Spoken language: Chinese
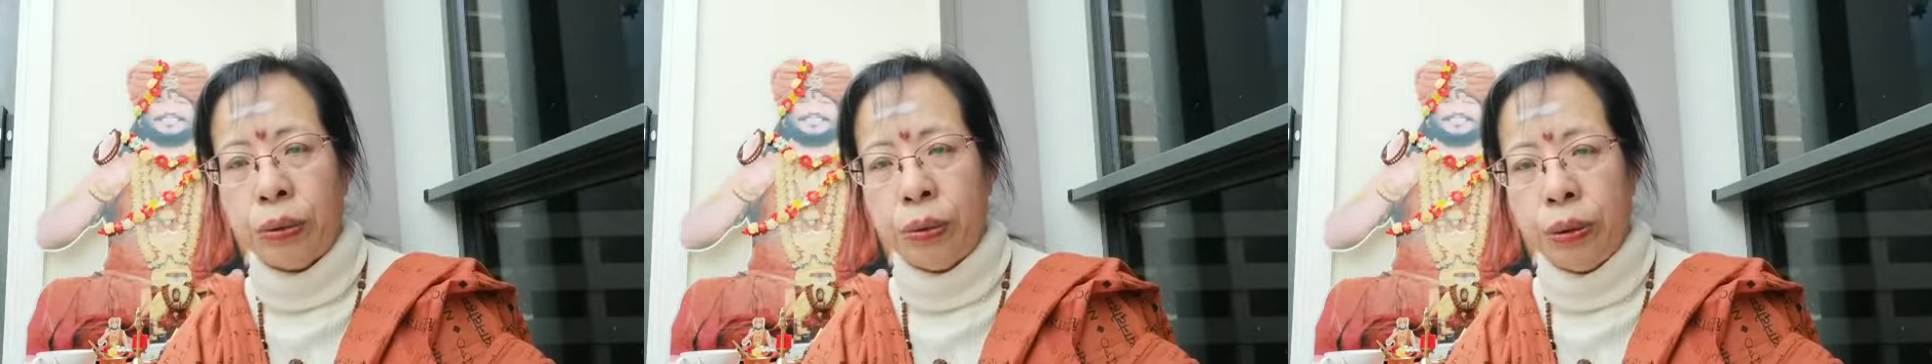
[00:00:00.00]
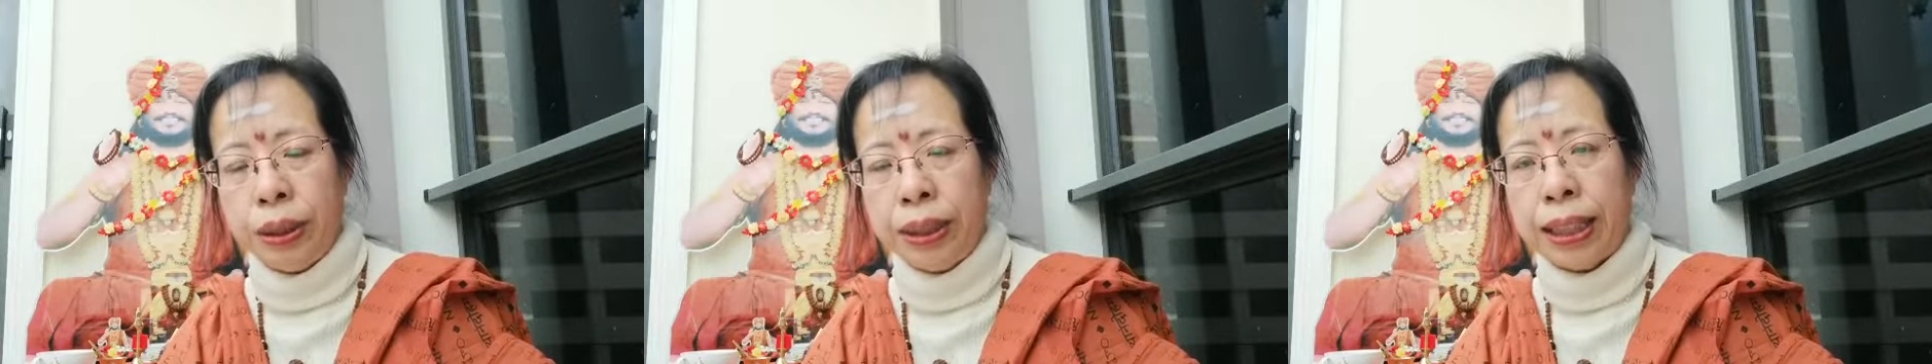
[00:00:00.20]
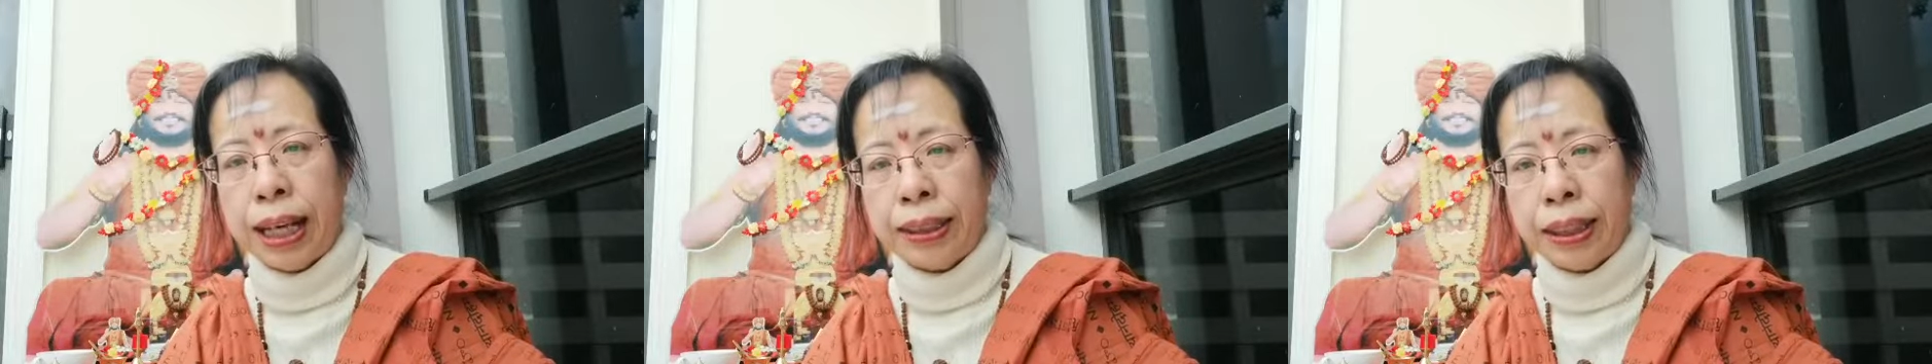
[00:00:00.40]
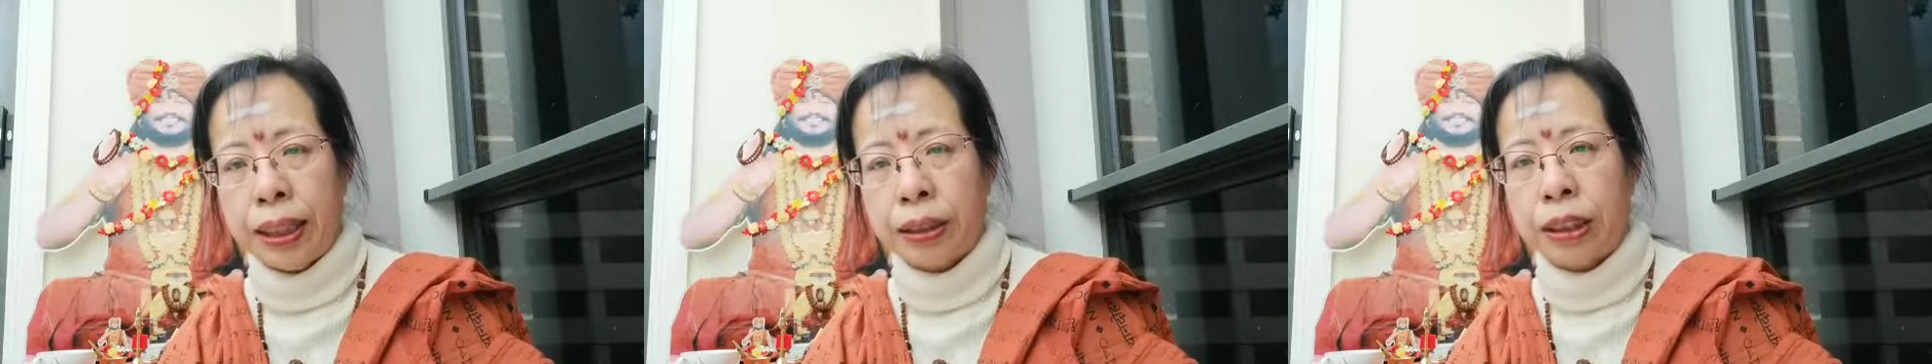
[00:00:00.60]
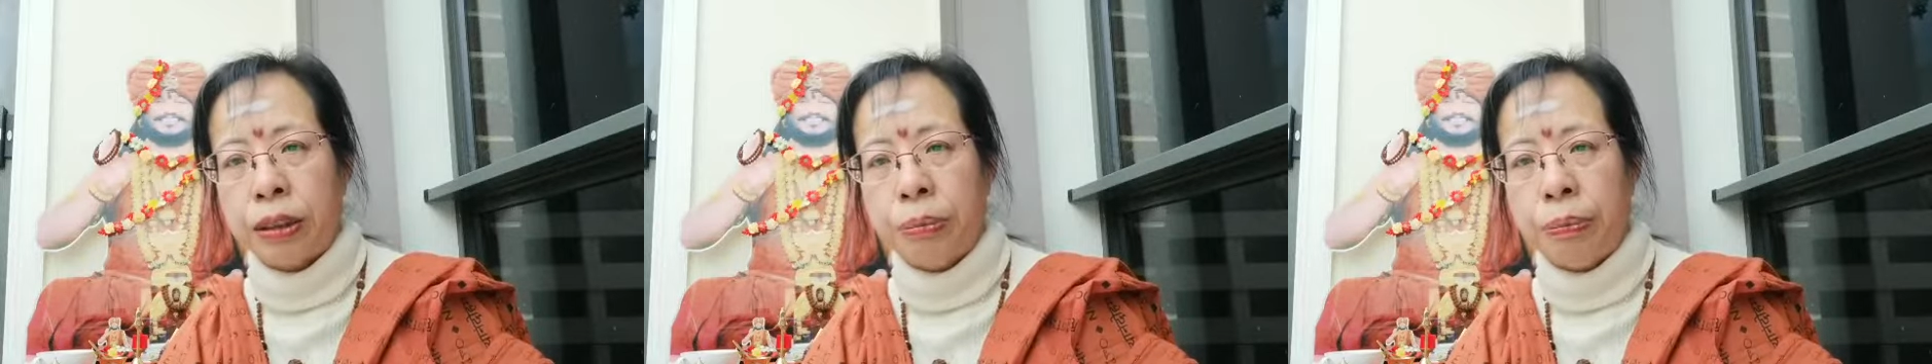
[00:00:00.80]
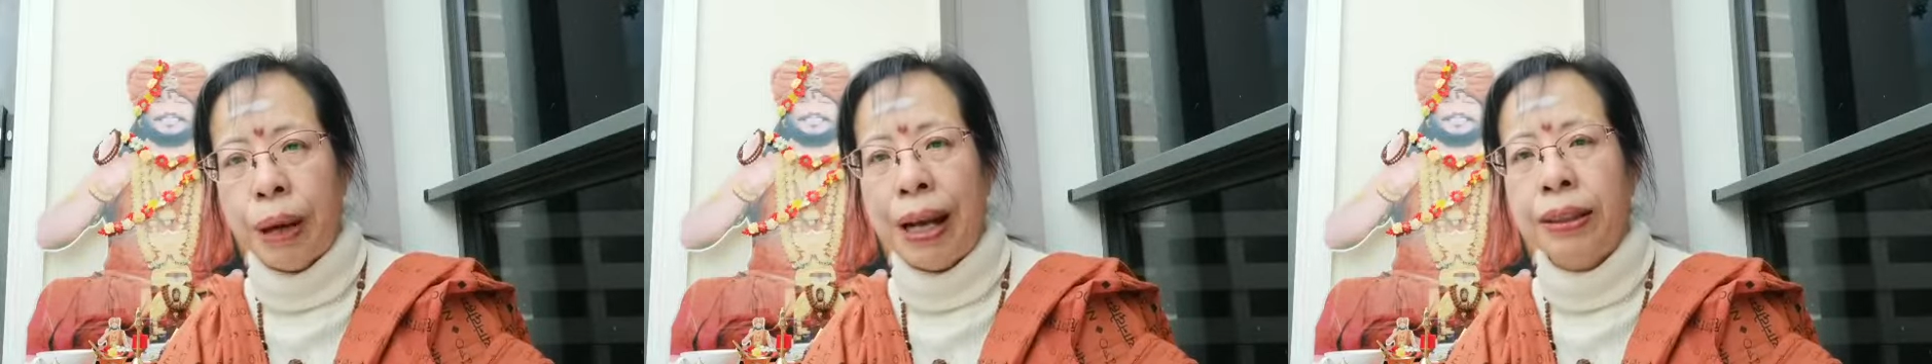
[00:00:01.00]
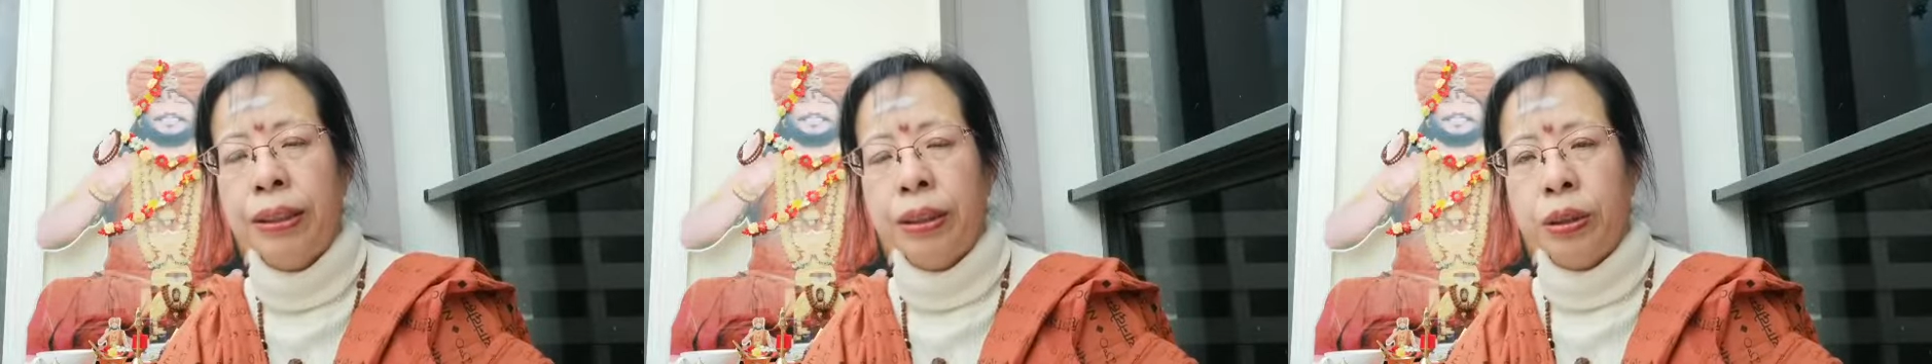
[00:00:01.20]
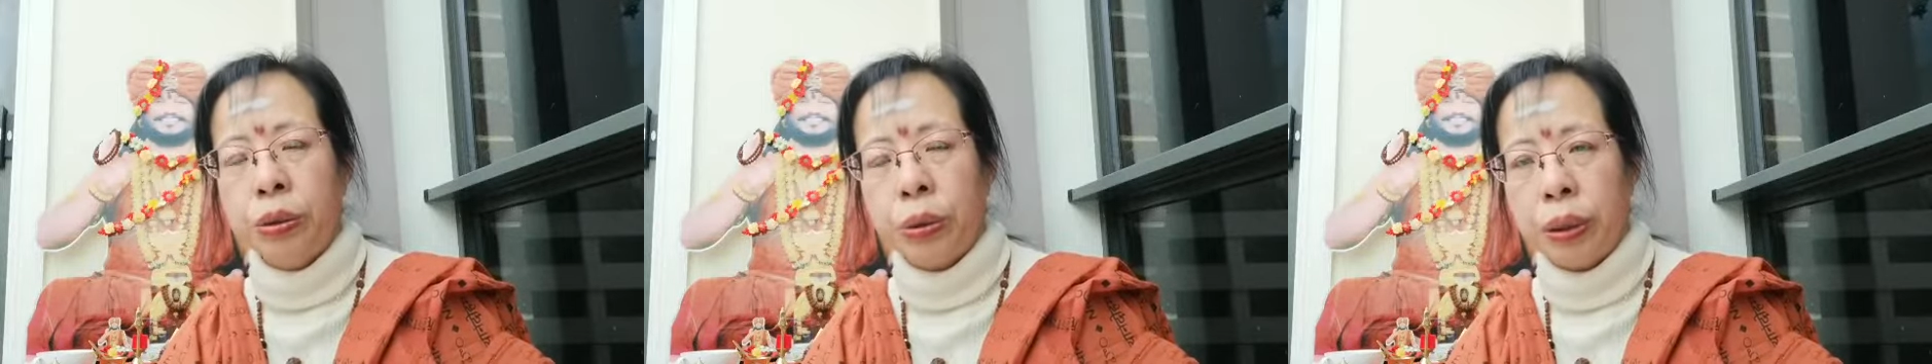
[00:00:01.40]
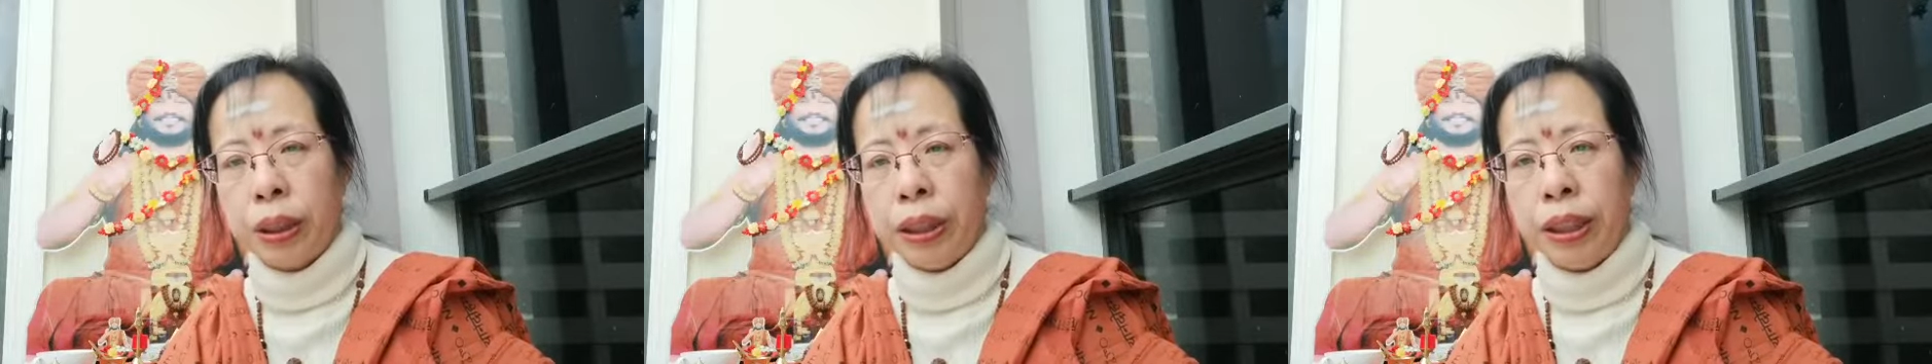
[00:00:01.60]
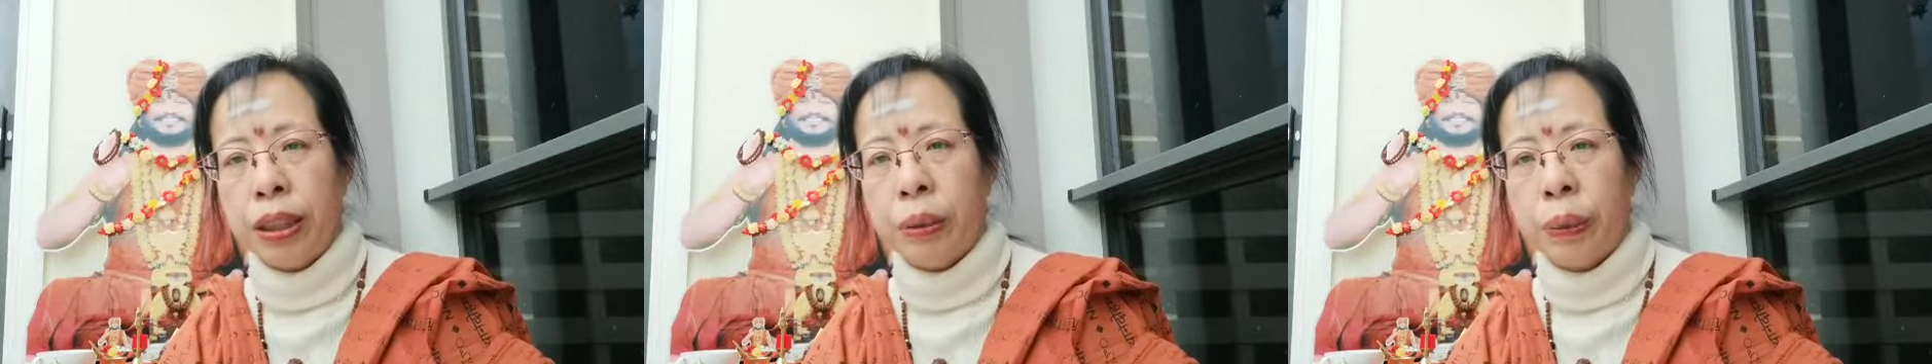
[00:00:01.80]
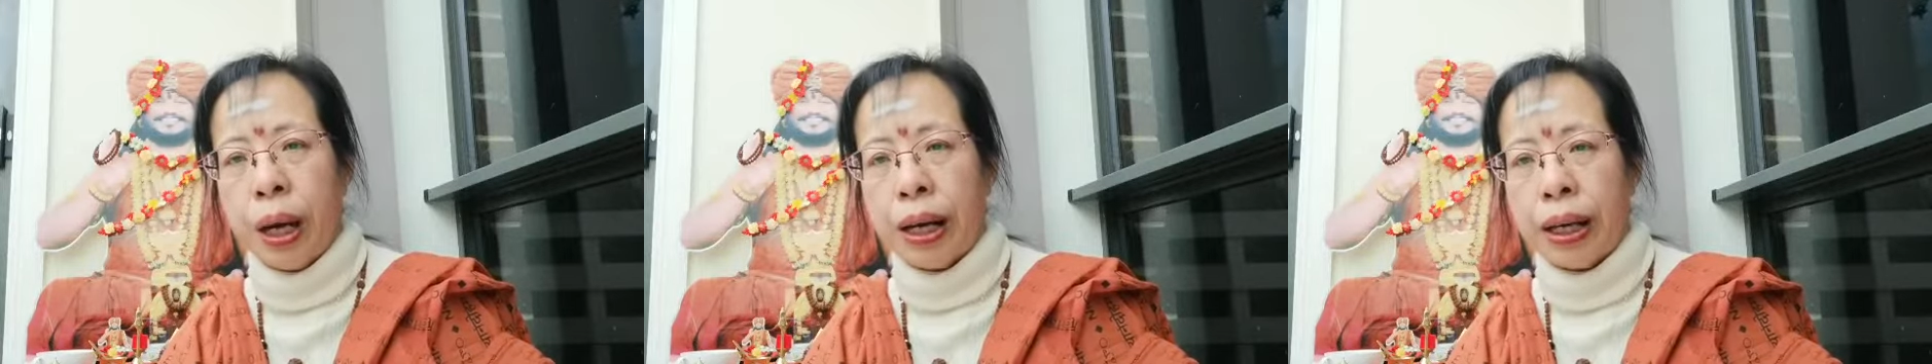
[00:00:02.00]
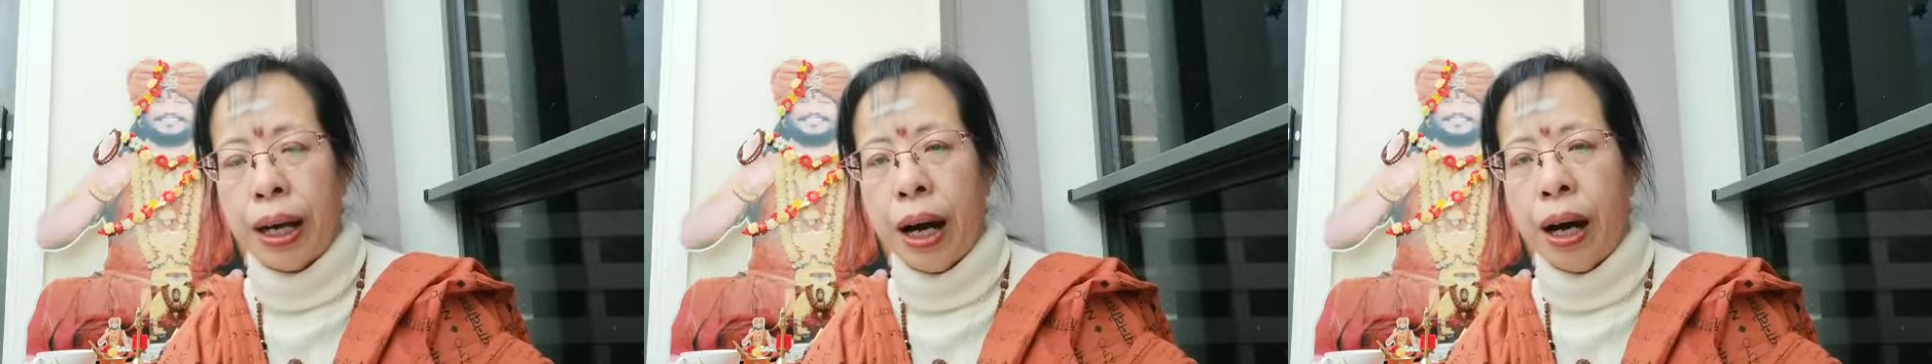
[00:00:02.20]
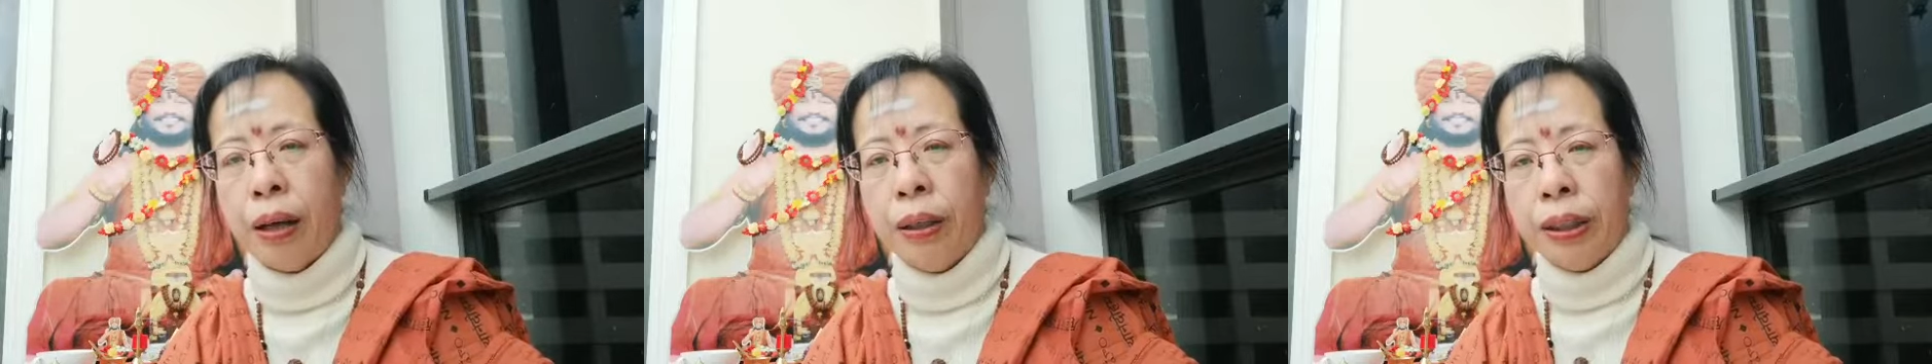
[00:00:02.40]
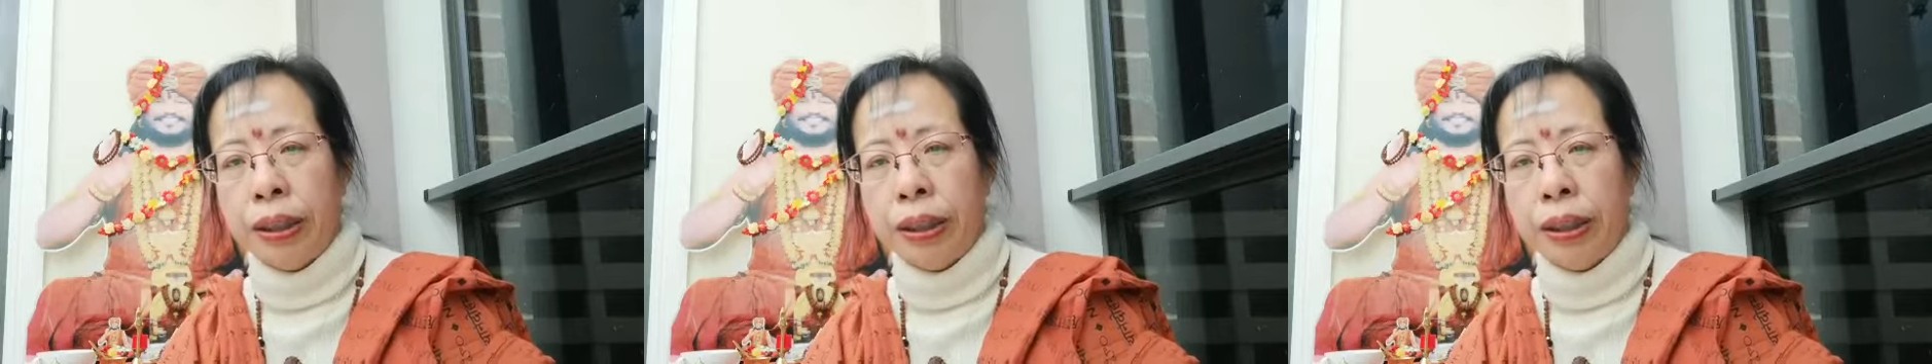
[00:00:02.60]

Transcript: 瑜伽教师班做一个广告，